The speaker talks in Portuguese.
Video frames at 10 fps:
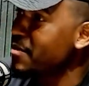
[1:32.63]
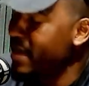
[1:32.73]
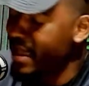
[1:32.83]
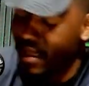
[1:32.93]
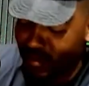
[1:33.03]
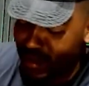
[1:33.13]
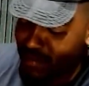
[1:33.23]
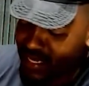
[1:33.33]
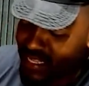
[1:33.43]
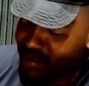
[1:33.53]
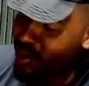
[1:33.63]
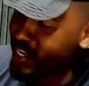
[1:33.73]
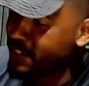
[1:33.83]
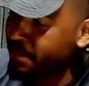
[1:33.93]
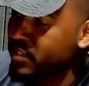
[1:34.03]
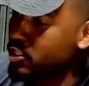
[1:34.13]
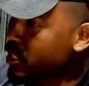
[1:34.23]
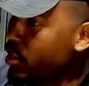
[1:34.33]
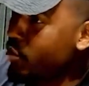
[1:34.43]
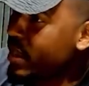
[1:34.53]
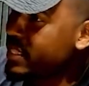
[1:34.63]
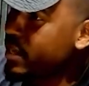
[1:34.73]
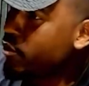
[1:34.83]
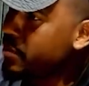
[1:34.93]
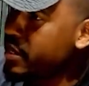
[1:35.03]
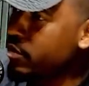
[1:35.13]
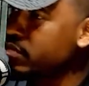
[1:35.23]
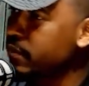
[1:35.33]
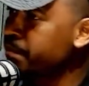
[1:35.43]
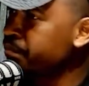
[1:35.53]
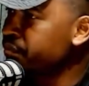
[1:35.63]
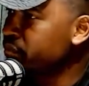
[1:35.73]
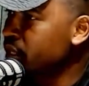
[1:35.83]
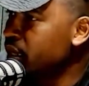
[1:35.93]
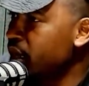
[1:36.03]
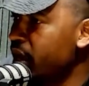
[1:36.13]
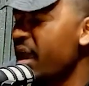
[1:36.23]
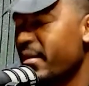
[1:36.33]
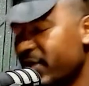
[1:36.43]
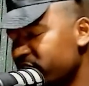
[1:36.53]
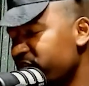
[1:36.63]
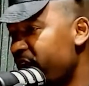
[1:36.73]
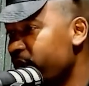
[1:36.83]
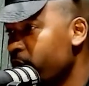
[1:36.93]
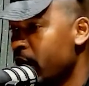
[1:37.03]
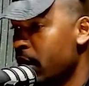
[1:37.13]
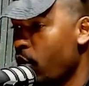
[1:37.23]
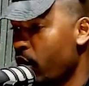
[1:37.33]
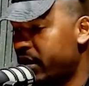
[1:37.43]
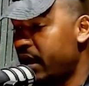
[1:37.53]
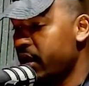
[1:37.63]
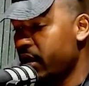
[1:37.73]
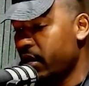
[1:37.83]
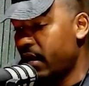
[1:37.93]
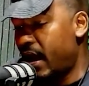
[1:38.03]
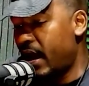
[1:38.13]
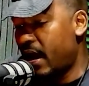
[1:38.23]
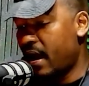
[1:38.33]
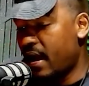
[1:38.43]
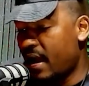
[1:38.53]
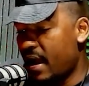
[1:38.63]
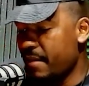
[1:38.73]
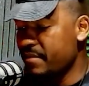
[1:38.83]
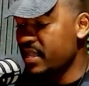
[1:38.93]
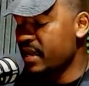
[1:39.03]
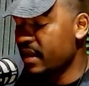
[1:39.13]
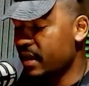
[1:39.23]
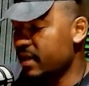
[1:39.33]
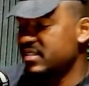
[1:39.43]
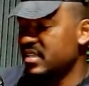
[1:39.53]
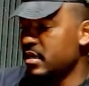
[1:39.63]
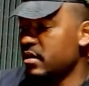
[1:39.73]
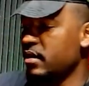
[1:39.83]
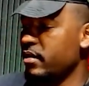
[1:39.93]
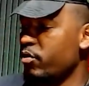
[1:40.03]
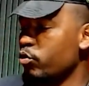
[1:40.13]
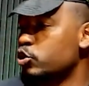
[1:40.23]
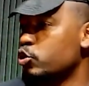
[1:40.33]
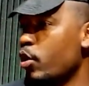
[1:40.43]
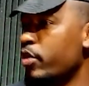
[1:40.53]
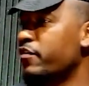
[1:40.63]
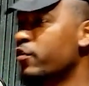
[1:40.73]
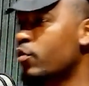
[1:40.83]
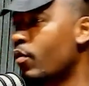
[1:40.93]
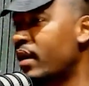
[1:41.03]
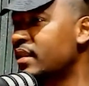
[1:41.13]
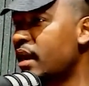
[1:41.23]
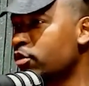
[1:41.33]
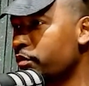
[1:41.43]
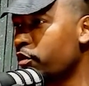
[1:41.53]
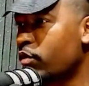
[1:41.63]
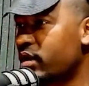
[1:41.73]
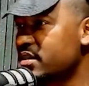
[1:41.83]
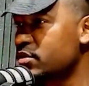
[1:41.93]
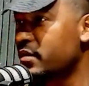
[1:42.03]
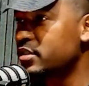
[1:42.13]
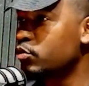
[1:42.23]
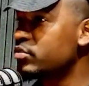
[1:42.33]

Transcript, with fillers: é, eu lembro até hoje. Só que eu guardei comigo. Teu irmão mais velho. É, mais velho. Porque a, a, a minha, assim, o sonho ficou guardado no meu coração, mas eu não